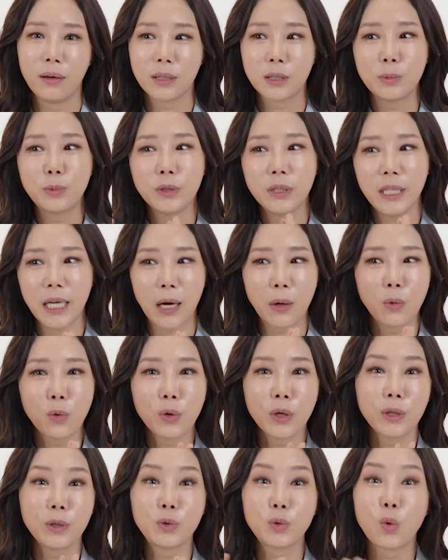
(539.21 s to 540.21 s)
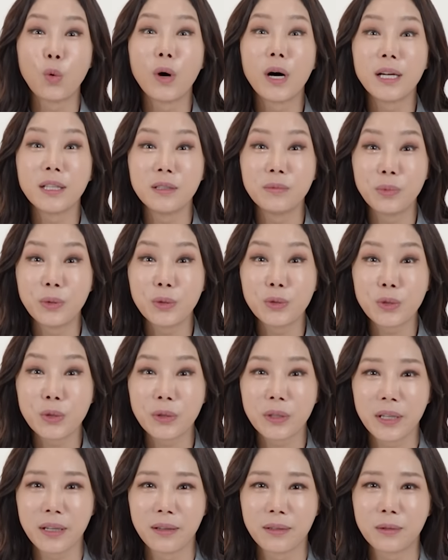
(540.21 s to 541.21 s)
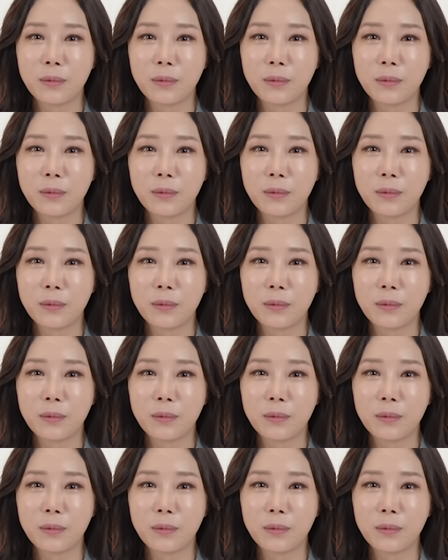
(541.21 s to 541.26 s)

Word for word: 그분이 양고기를 좋아하는 표정이에요.